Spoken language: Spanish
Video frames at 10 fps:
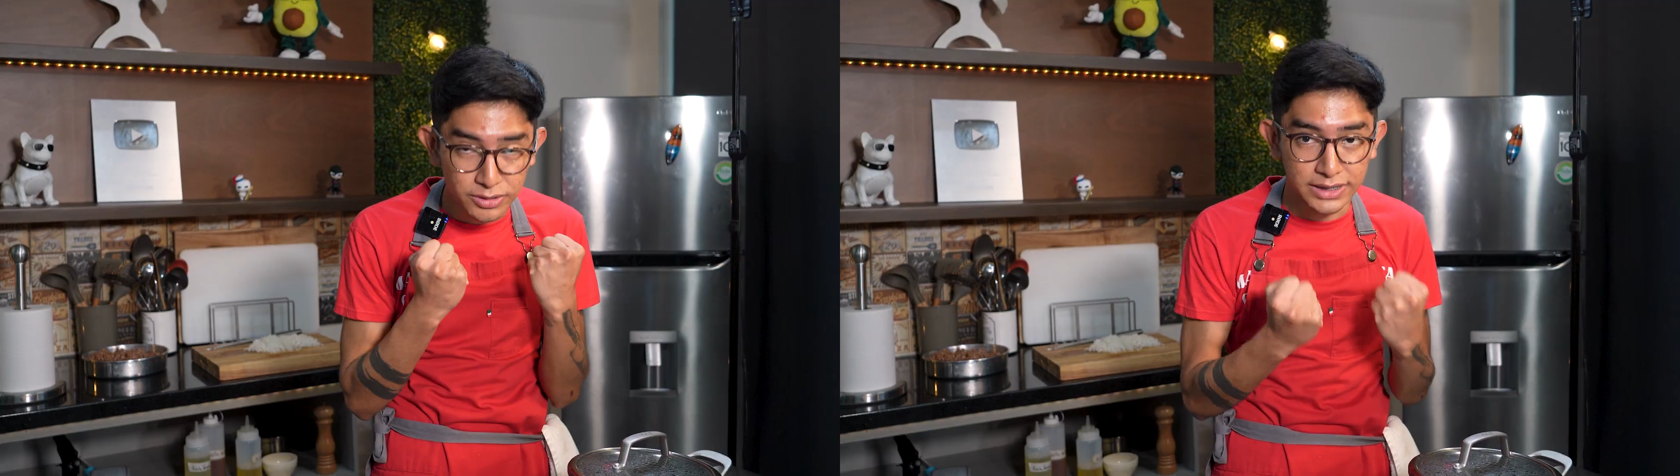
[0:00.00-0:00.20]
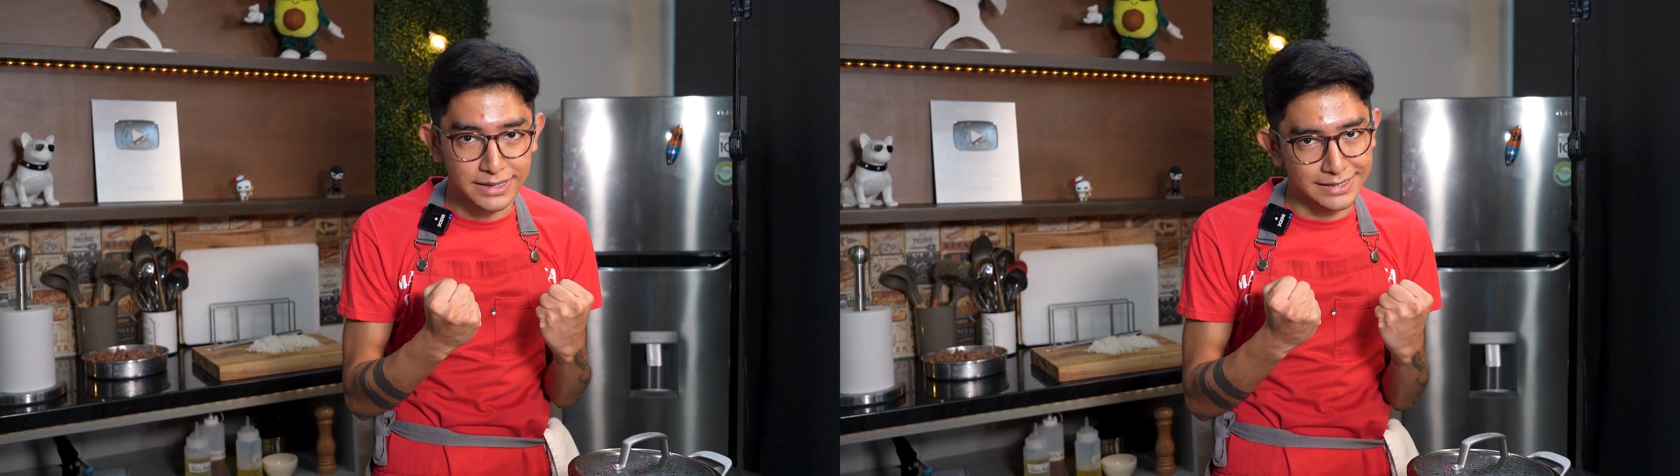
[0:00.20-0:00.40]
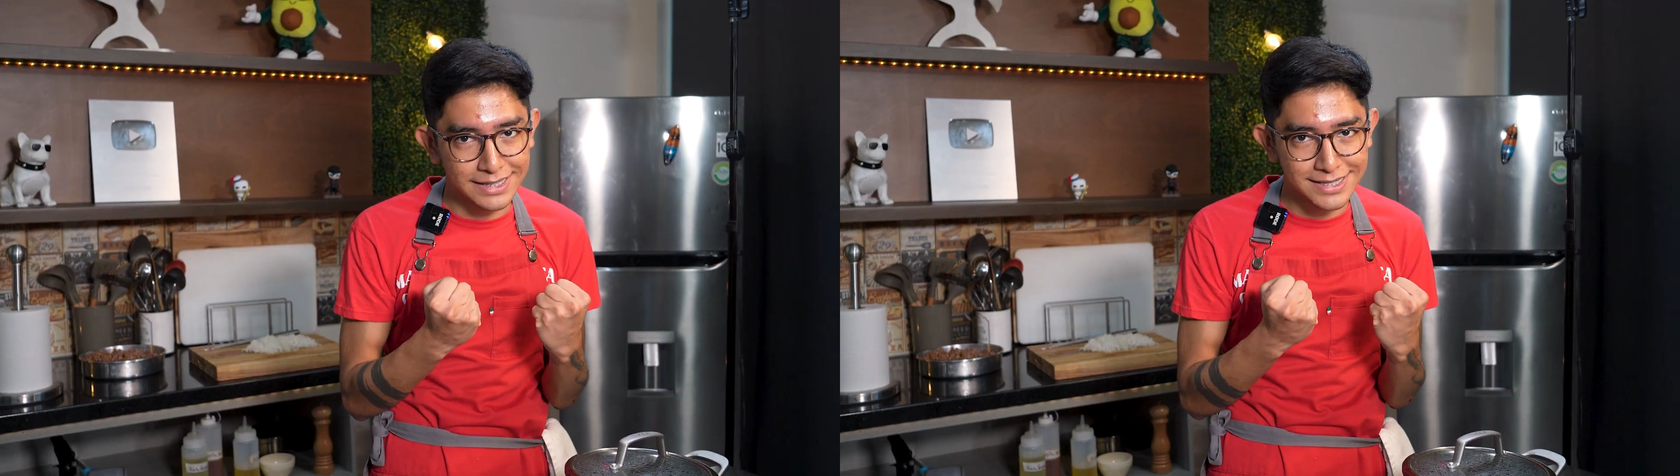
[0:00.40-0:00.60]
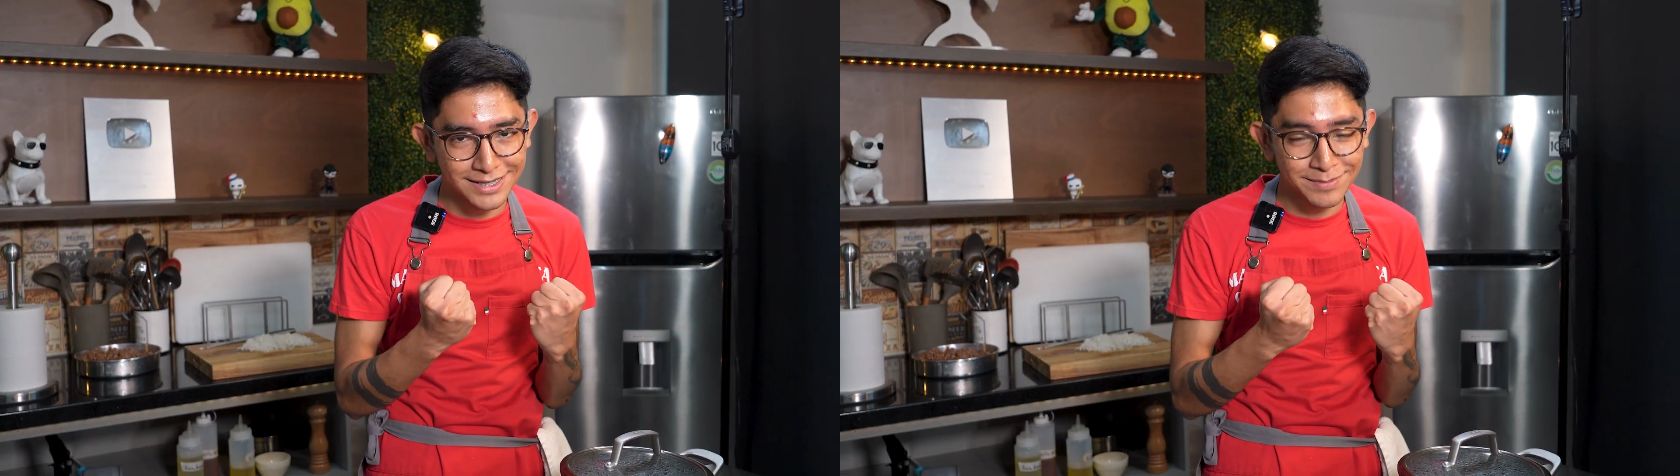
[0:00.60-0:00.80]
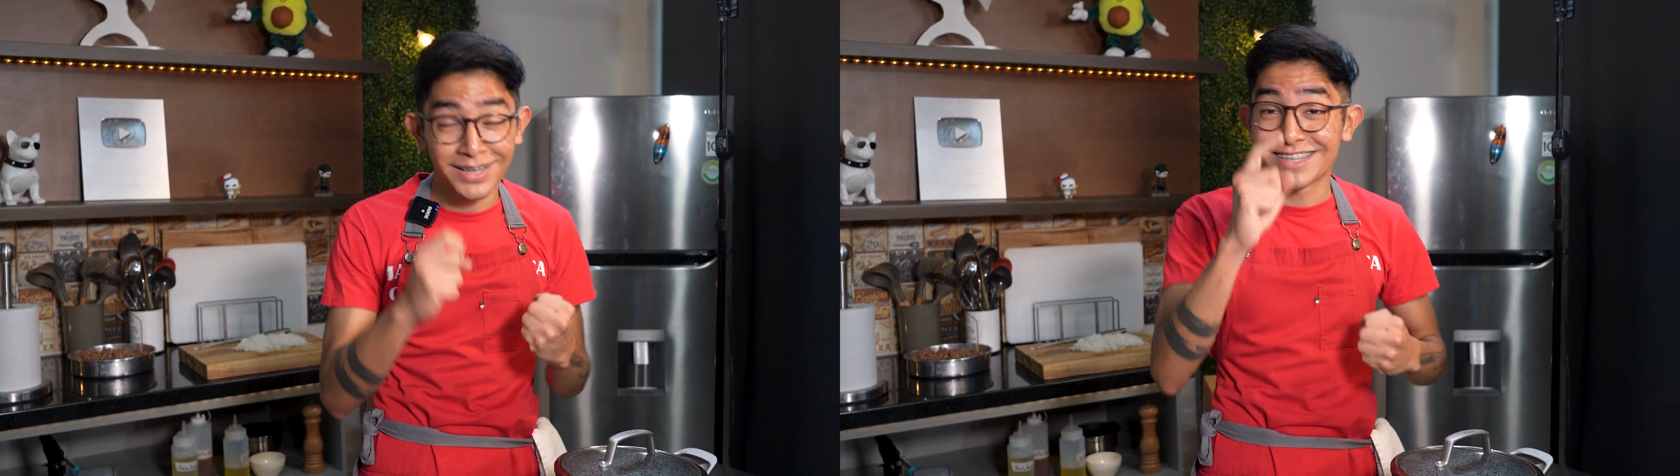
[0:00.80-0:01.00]
o sea, se la
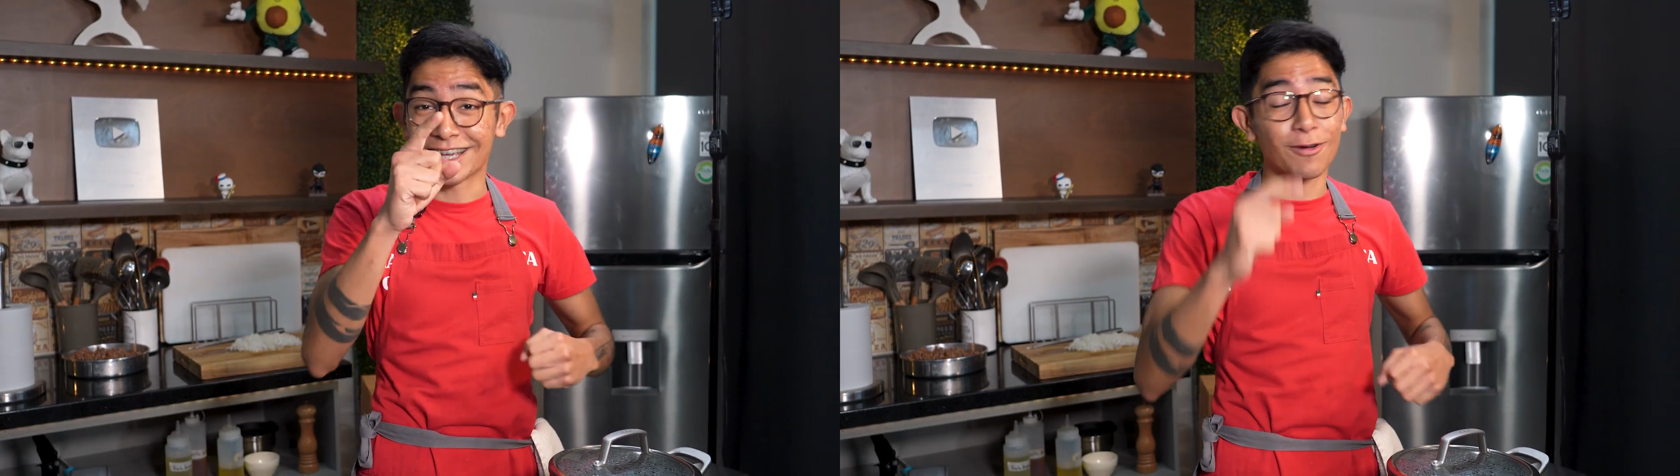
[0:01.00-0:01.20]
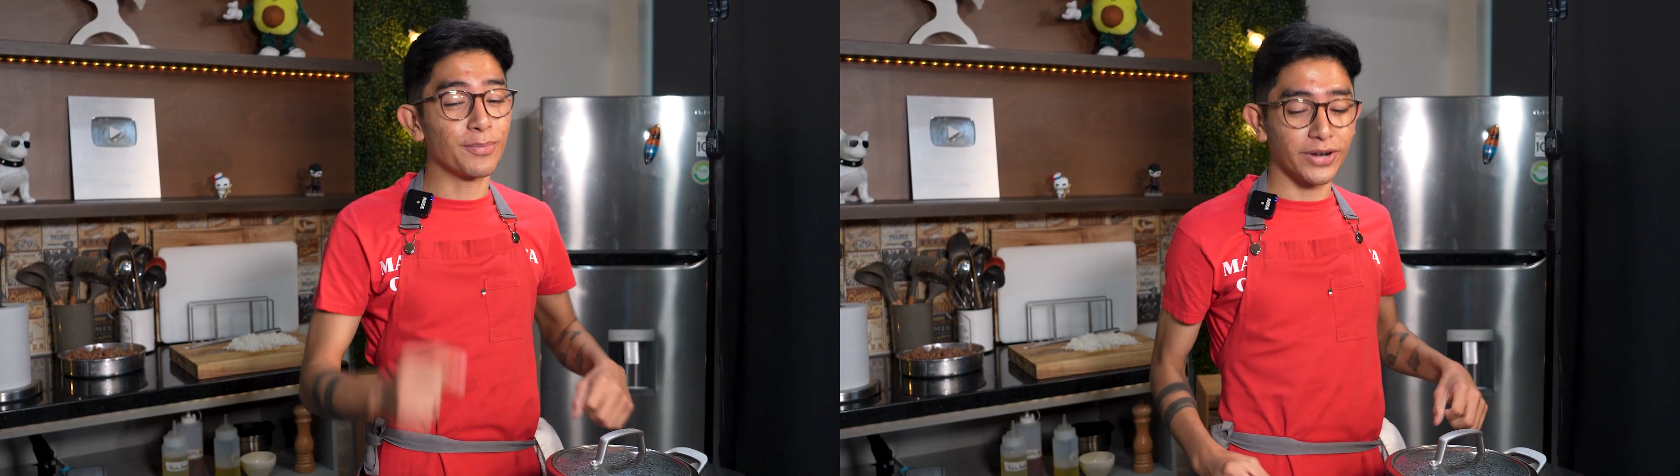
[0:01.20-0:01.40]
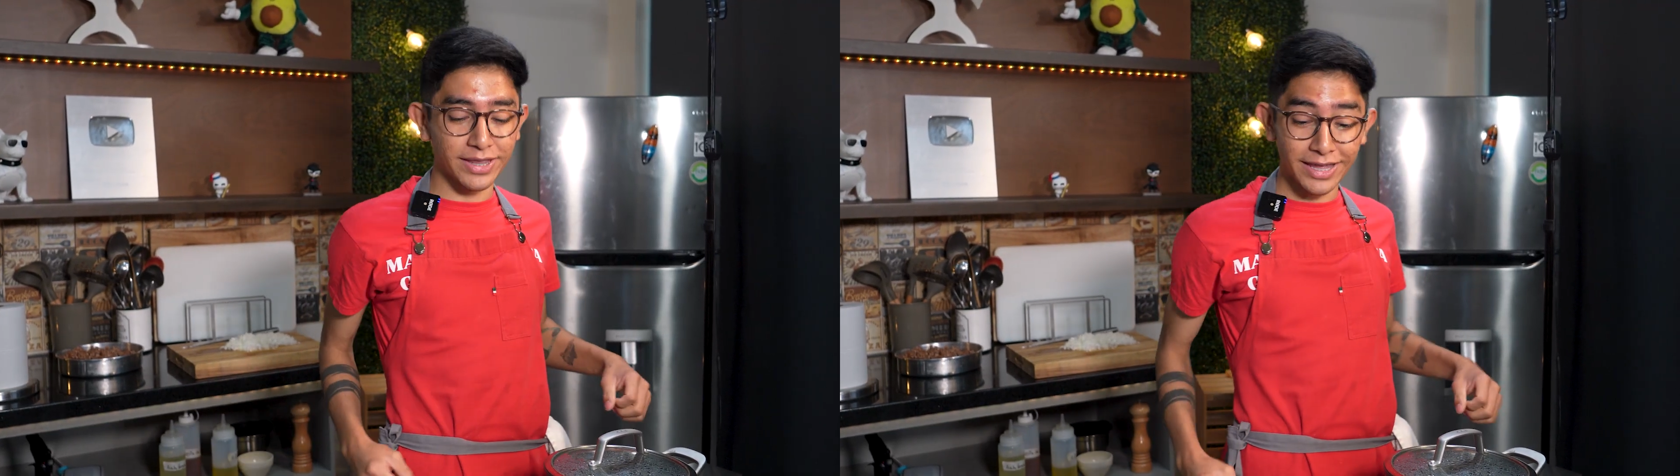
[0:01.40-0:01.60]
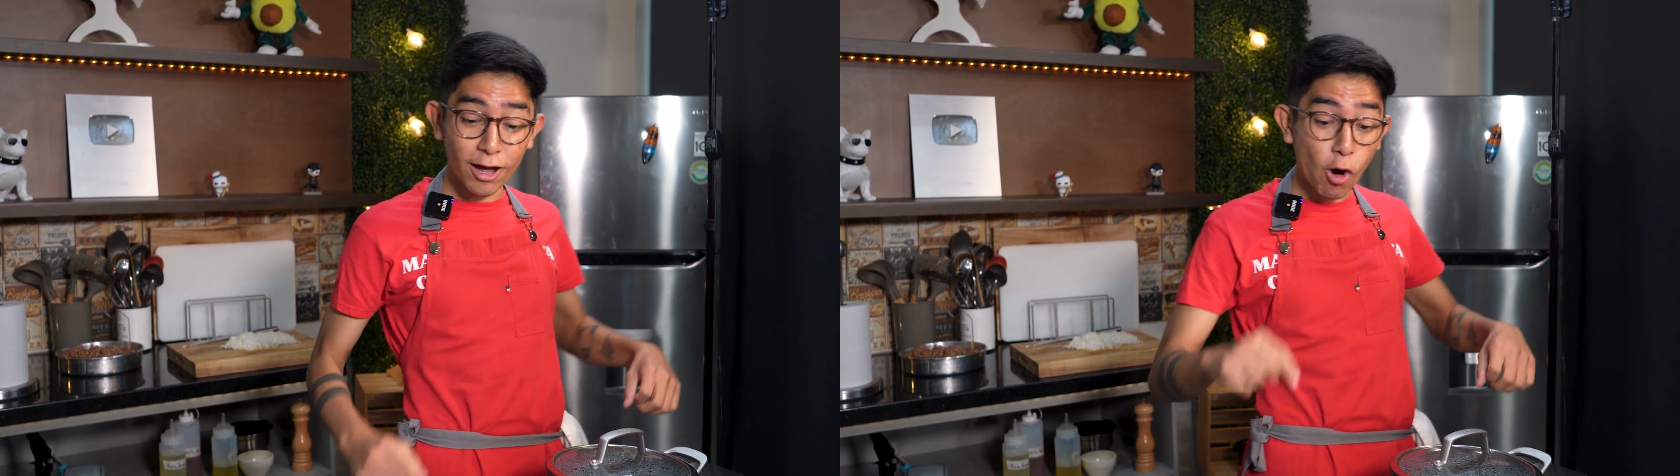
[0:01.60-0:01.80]
salsa, se compone de